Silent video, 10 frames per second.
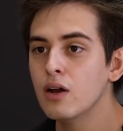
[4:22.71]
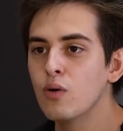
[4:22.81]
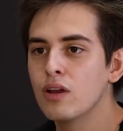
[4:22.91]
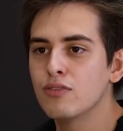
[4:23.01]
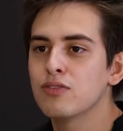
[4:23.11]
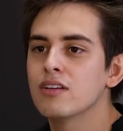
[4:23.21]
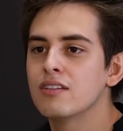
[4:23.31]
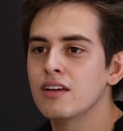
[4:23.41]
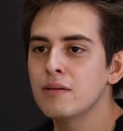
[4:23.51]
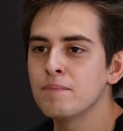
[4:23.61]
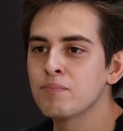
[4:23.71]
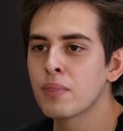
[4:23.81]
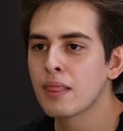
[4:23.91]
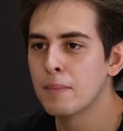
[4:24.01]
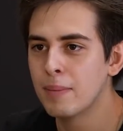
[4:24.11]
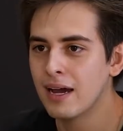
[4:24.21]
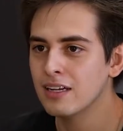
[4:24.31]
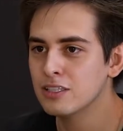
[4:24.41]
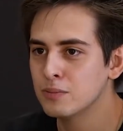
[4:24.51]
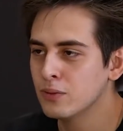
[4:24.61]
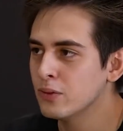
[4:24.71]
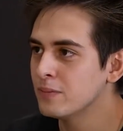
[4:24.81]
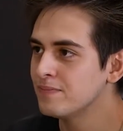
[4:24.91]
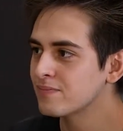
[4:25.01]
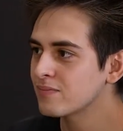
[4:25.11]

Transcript: o que fazer para, tipo.